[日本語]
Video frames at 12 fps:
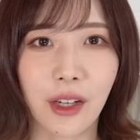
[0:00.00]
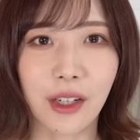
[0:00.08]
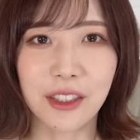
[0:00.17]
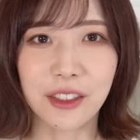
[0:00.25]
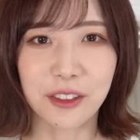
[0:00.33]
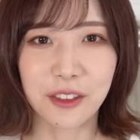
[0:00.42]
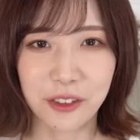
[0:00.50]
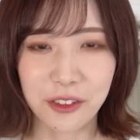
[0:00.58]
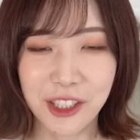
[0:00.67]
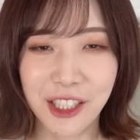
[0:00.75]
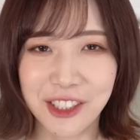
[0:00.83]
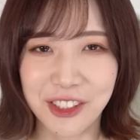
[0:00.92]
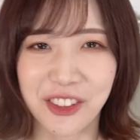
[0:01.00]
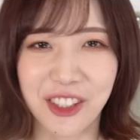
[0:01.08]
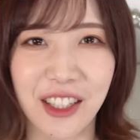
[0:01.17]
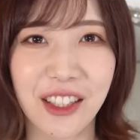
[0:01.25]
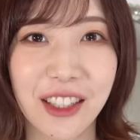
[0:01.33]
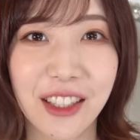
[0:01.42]
はいどうでしょう
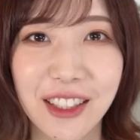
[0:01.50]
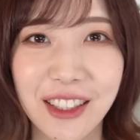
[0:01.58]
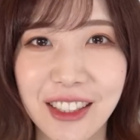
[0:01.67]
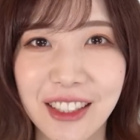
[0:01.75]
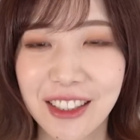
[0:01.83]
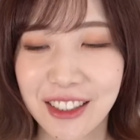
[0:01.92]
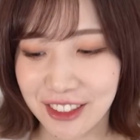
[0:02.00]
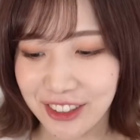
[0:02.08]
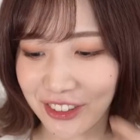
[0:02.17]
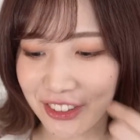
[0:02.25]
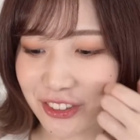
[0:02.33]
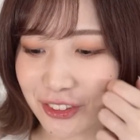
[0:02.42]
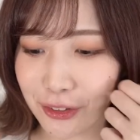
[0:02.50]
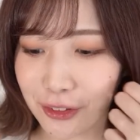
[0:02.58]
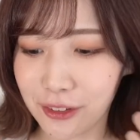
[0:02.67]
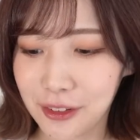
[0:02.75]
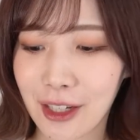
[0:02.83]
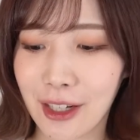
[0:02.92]
か外
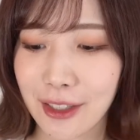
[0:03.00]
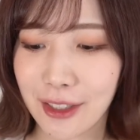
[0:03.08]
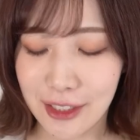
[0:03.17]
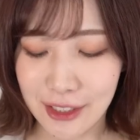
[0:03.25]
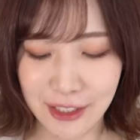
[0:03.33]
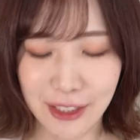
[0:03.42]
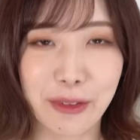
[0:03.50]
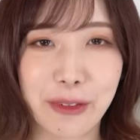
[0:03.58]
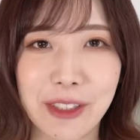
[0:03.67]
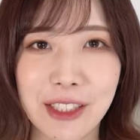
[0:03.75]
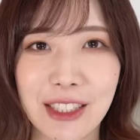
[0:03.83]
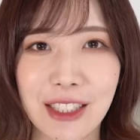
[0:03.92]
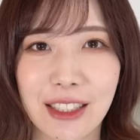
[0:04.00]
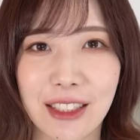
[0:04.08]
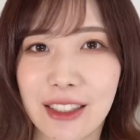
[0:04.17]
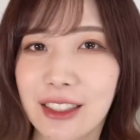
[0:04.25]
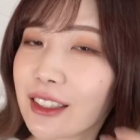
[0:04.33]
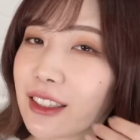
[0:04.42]
を羽にしてみまし
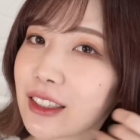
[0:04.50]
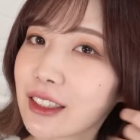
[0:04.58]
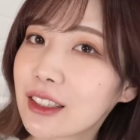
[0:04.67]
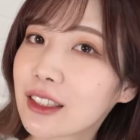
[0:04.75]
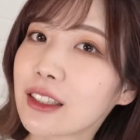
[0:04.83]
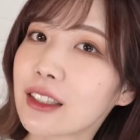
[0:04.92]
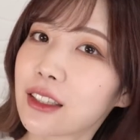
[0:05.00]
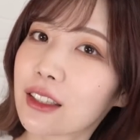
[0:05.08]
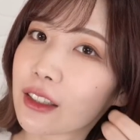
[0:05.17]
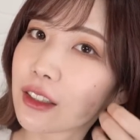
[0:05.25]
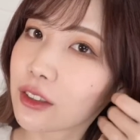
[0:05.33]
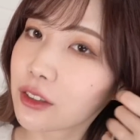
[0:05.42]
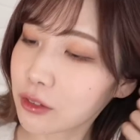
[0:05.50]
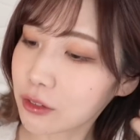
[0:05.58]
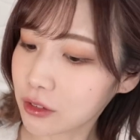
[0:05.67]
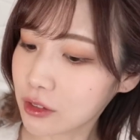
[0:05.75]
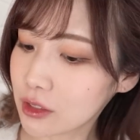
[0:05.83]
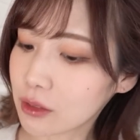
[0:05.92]
た
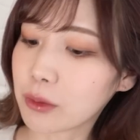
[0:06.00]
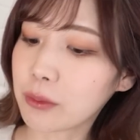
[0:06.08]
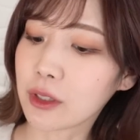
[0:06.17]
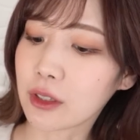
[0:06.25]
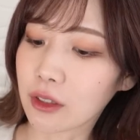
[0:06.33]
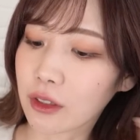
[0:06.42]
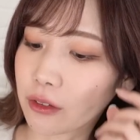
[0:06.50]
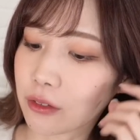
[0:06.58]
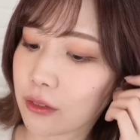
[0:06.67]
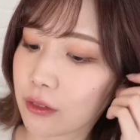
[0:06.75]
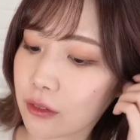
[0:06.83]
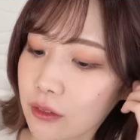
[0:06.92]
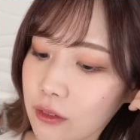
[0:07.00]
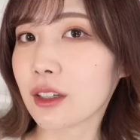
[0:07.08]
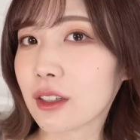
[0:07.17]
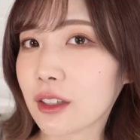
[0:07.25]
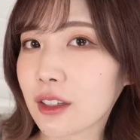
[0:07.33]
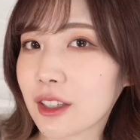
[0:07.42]
こっちは耳にかけよう
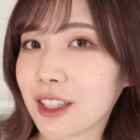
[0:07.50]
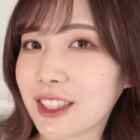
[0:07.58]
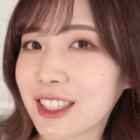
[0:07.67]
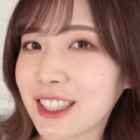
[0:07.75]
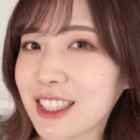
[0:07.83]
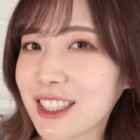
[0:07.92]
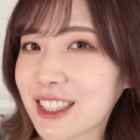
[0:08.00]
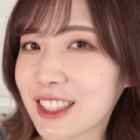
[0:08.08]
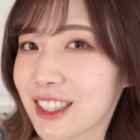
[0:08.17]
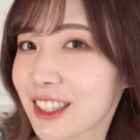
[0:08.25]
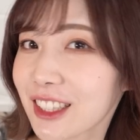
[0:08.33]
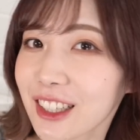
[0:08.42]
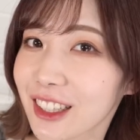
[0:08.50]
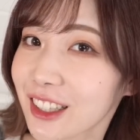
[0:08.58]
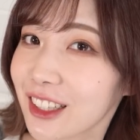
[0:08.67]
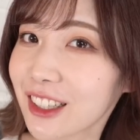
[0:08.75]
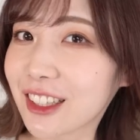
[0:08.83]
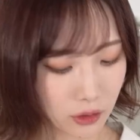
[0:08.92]
あなんか新鮮
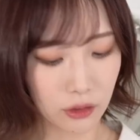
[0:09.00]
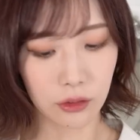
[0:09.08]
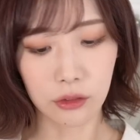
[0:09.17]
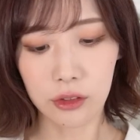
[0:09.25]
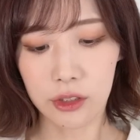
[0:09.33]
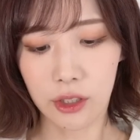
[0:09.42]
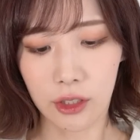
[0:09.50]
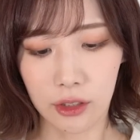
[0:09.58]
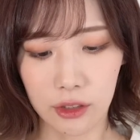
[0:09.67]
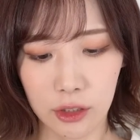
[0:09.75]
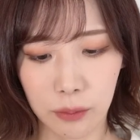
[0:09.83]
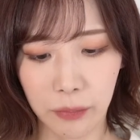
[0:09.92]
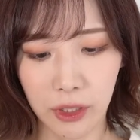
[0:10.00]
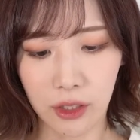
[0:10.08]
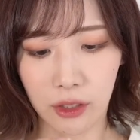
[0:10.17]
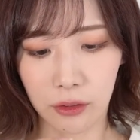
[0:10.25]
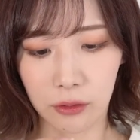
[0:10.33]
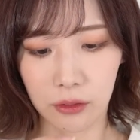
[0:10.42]
そして
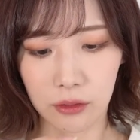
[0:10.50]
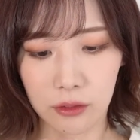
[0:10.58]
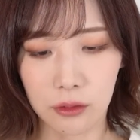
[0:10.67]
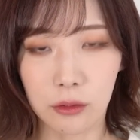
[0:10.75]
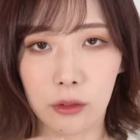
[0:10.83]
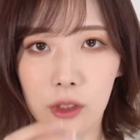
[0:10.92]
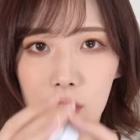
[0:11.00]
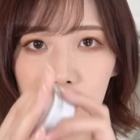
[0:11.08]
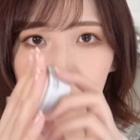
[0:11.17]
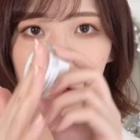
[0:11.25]
スピーカーのオリジナ